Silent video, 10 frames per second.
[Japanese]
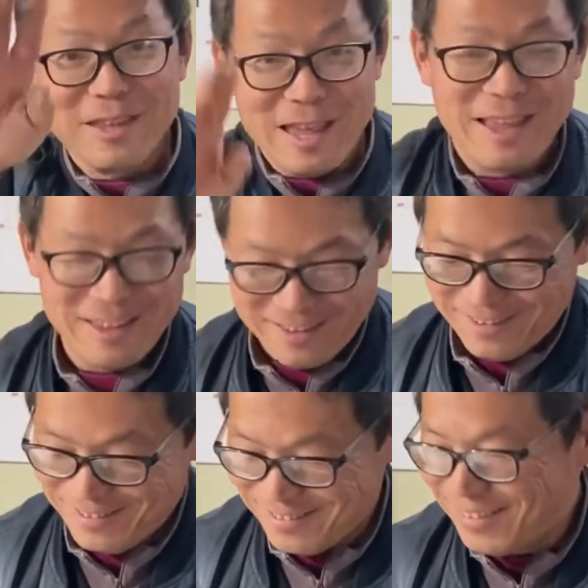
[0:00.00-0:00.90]
いね
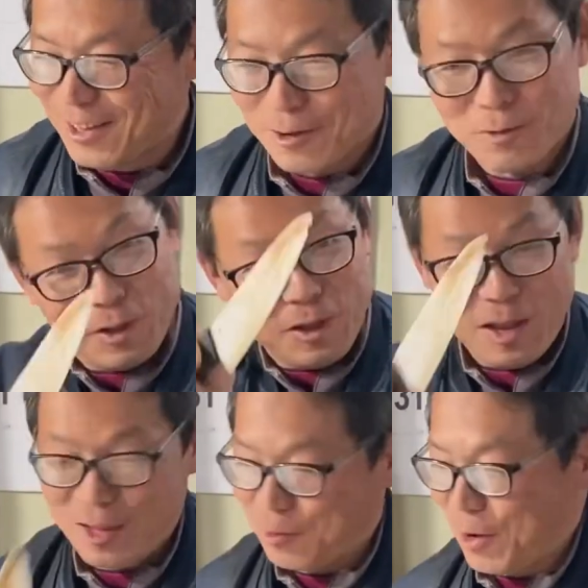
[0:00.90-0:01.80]
いい
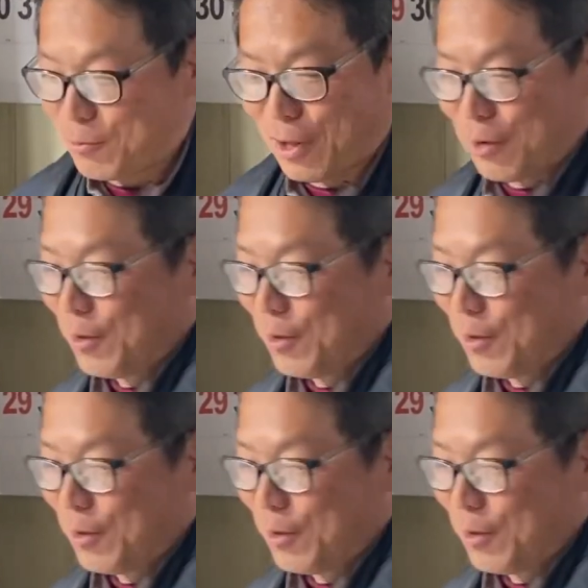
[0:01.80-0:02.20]
ねっこれ危ない